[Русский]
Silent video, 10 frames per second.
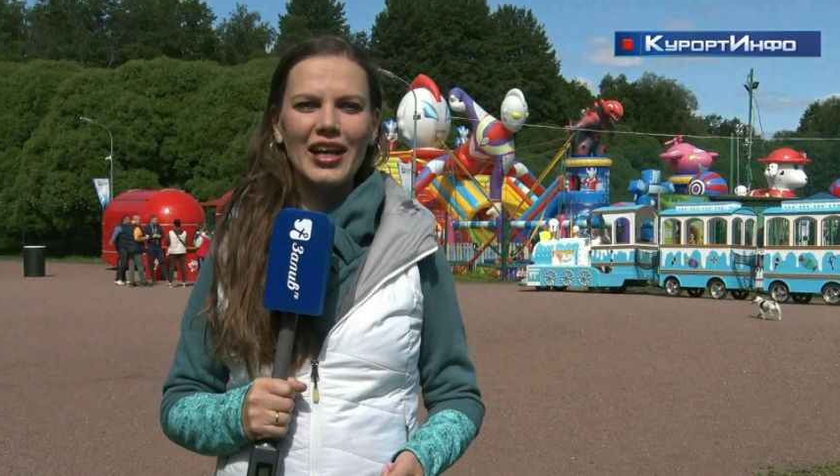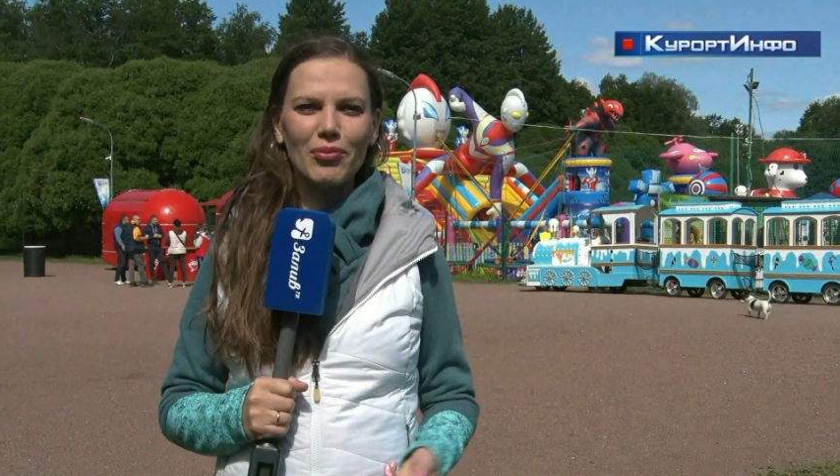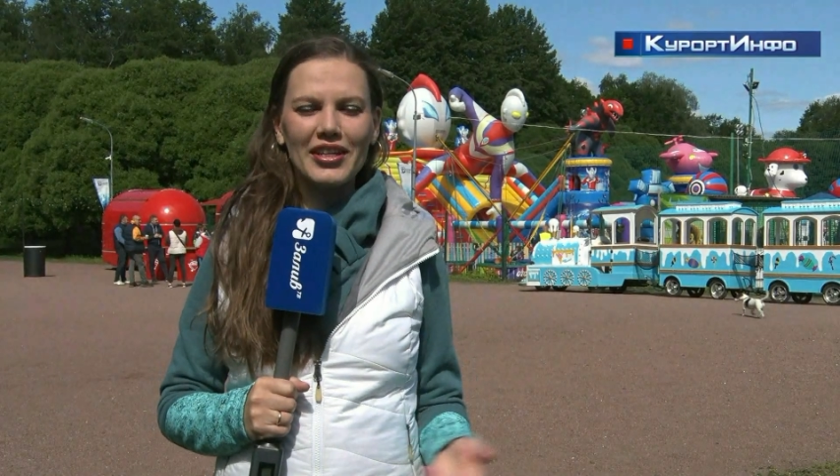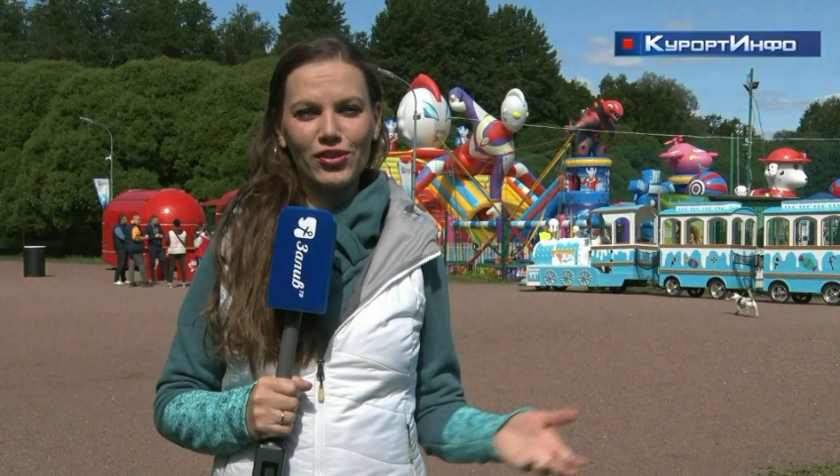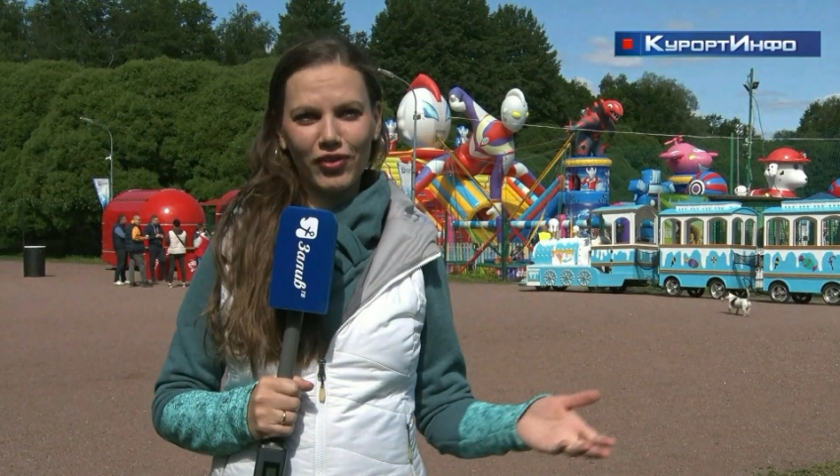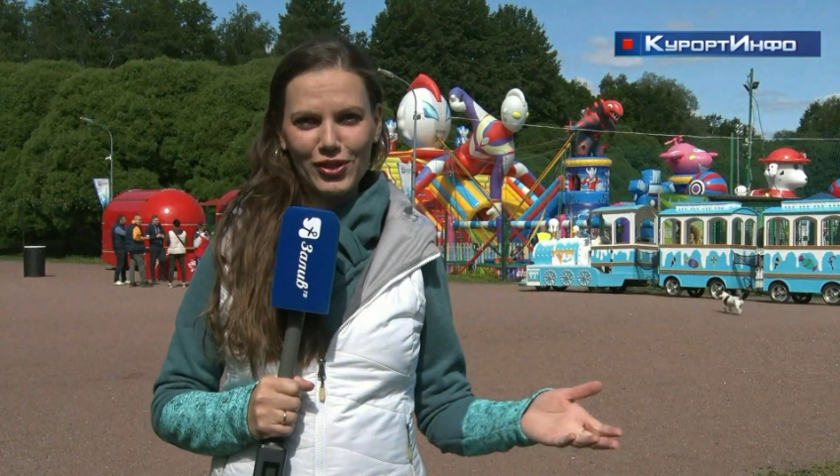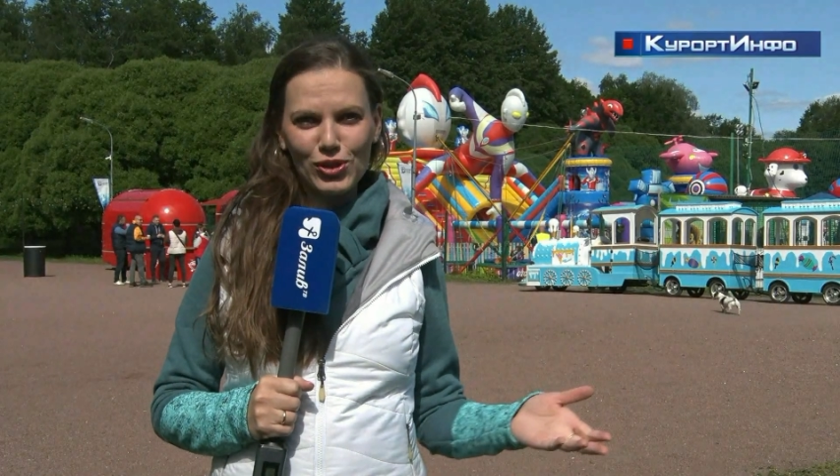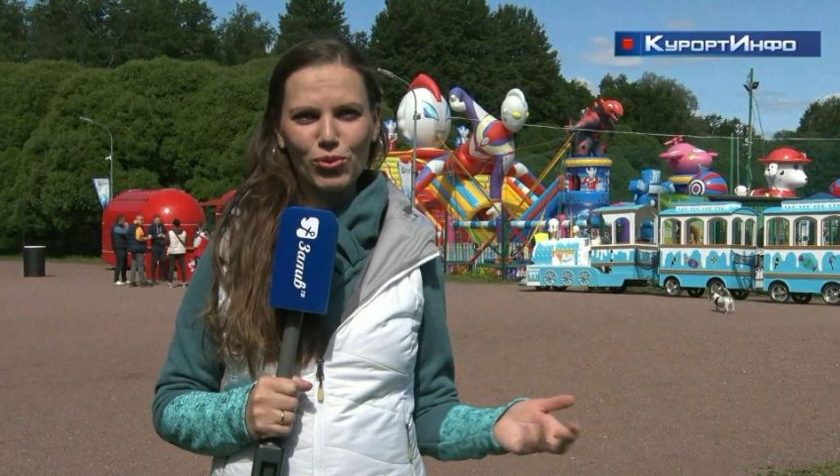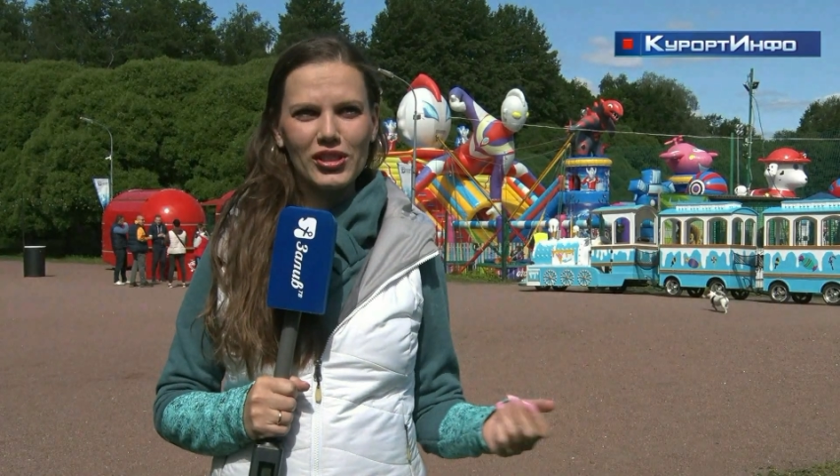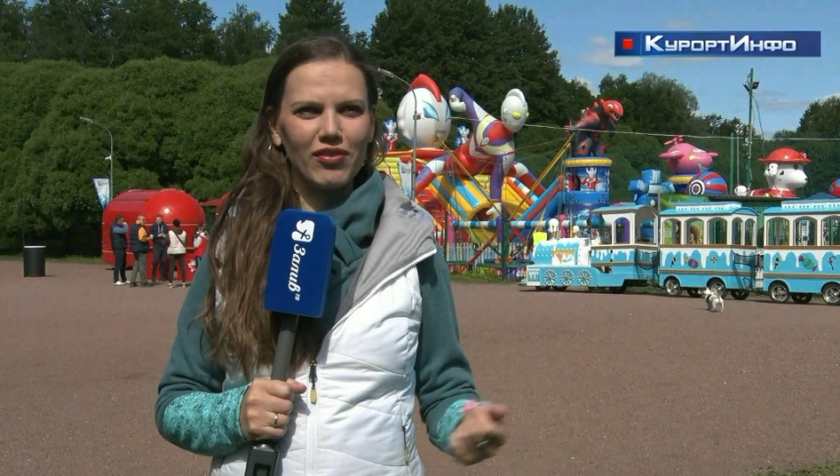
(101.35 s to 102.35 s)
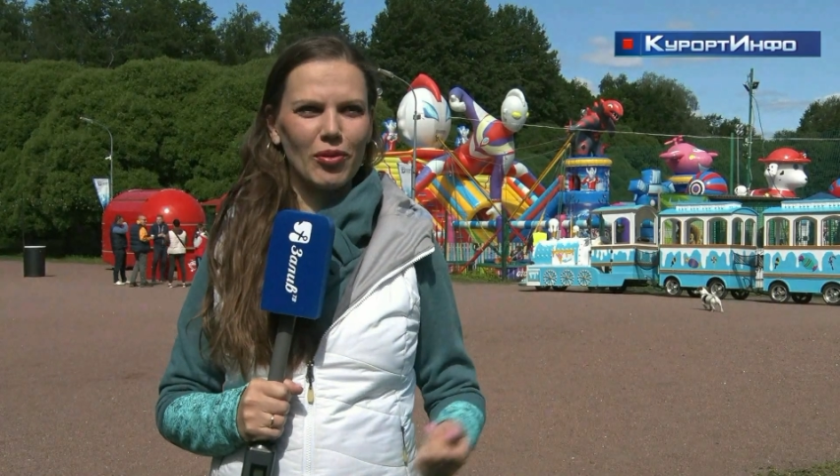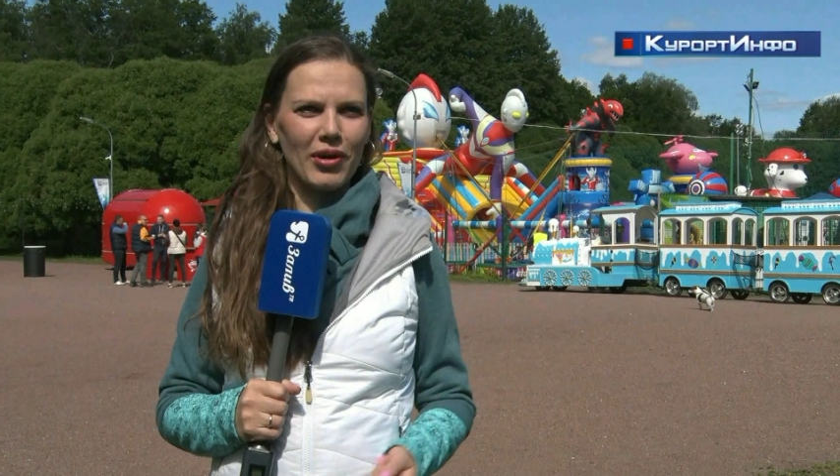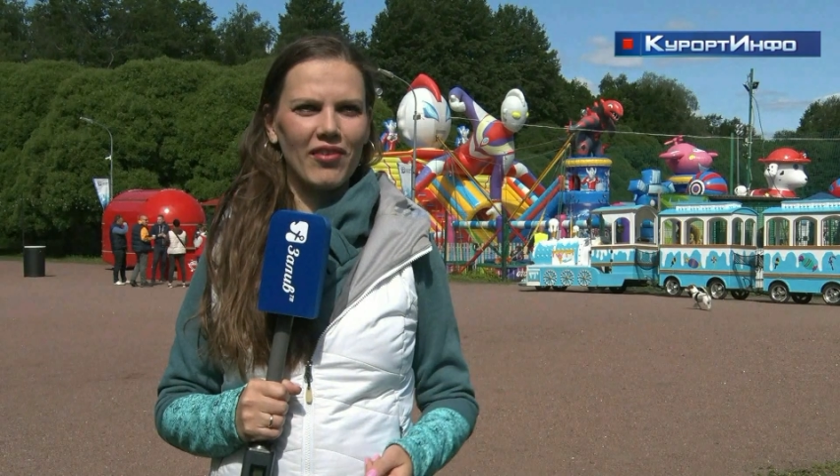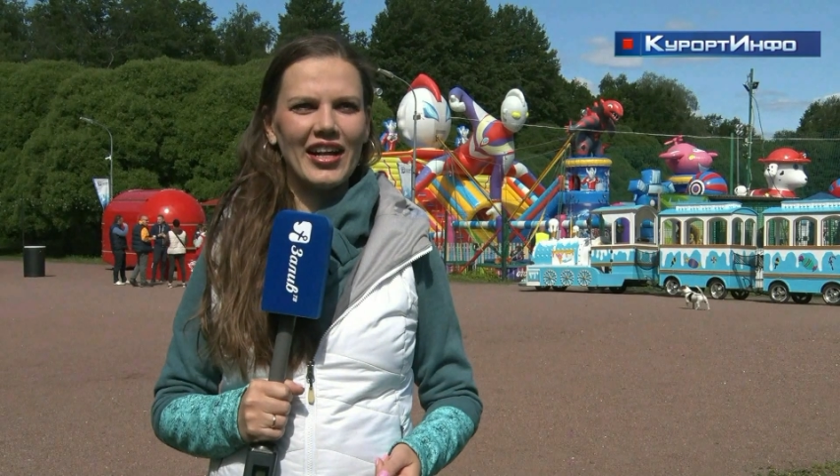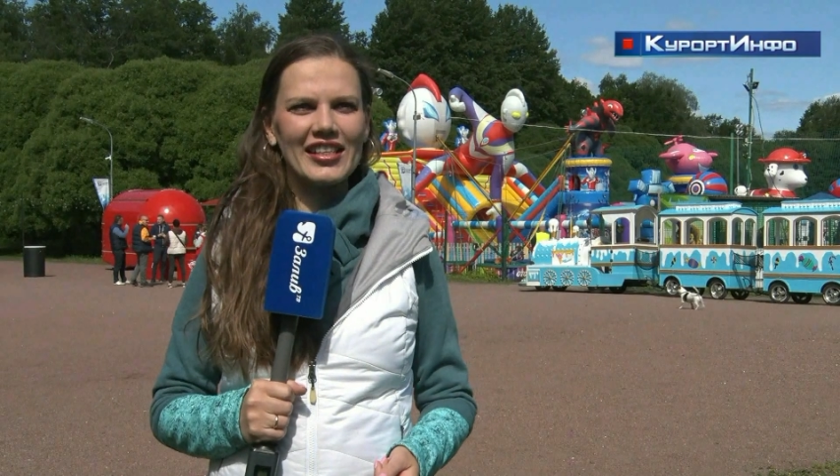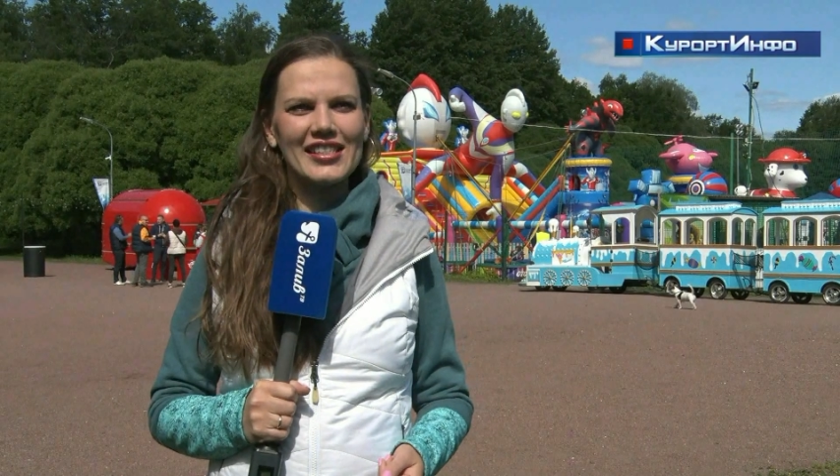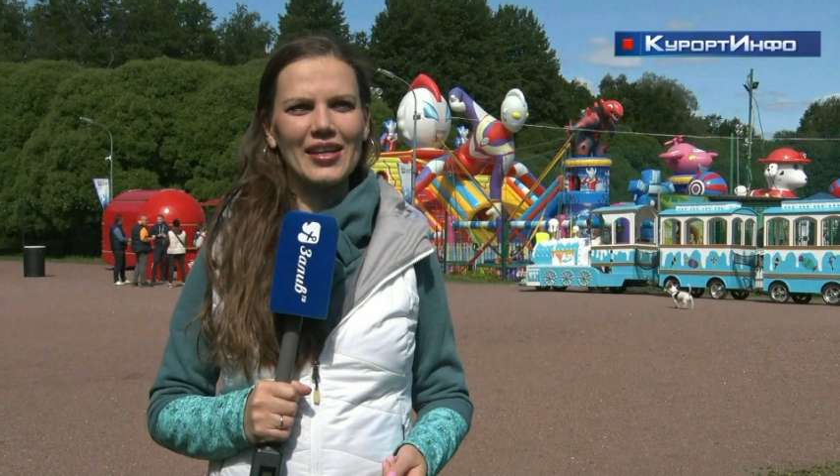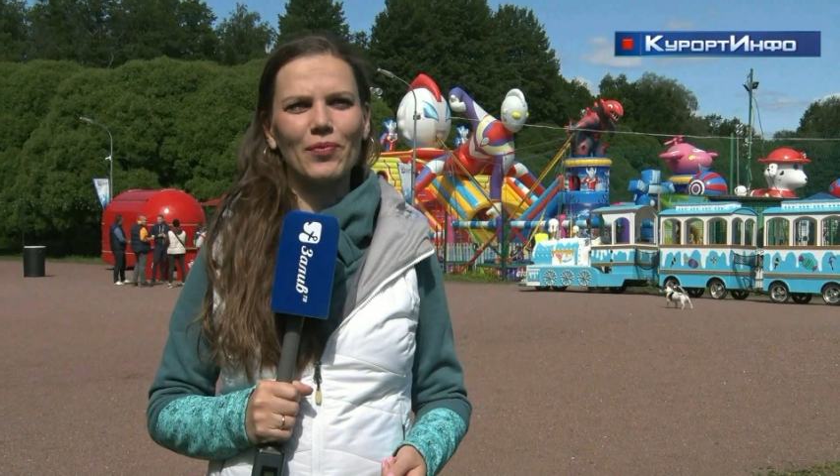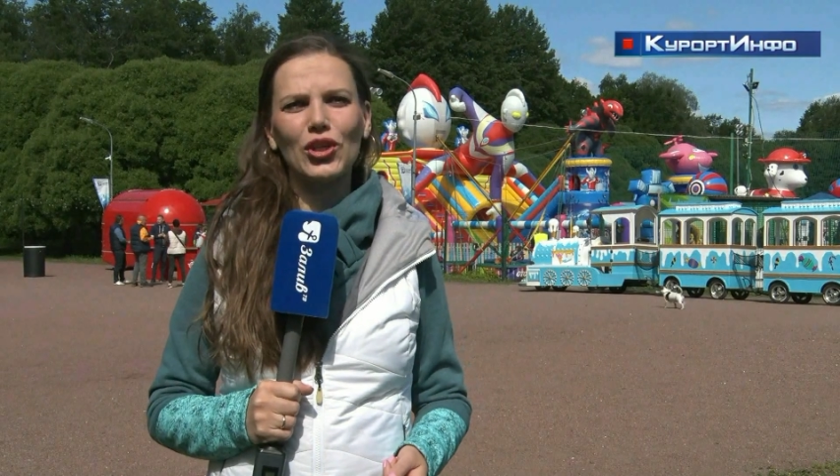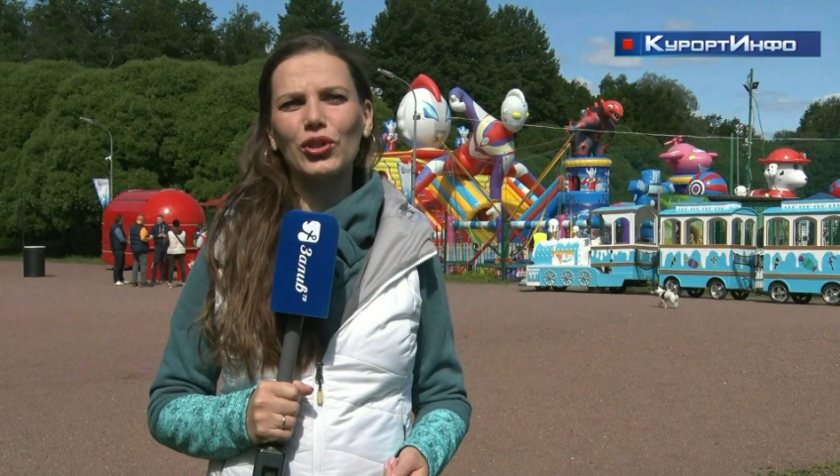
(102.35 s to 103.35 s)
нам из французского Прованса.